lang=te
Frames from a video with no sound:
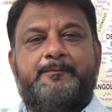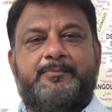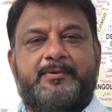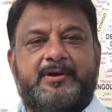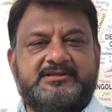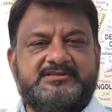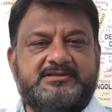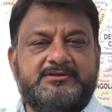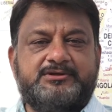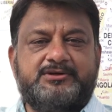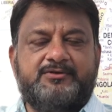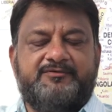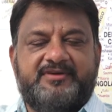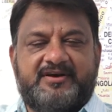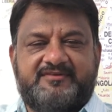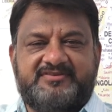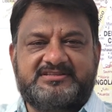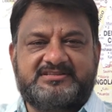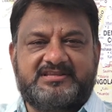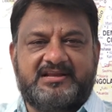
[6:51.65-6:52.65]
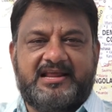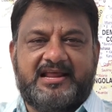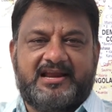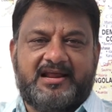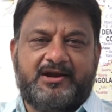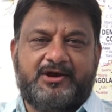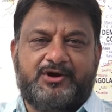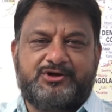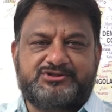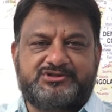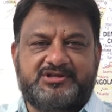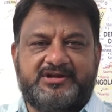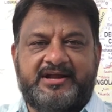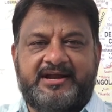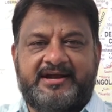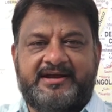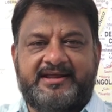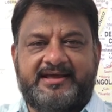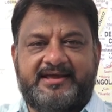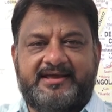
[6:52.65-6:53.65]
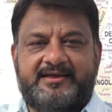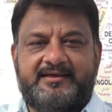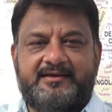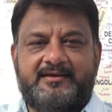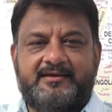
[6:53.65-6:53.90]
ప్రజెంట్ వ్యవస్థలు ఎలా నడుస్తున్నాయంటే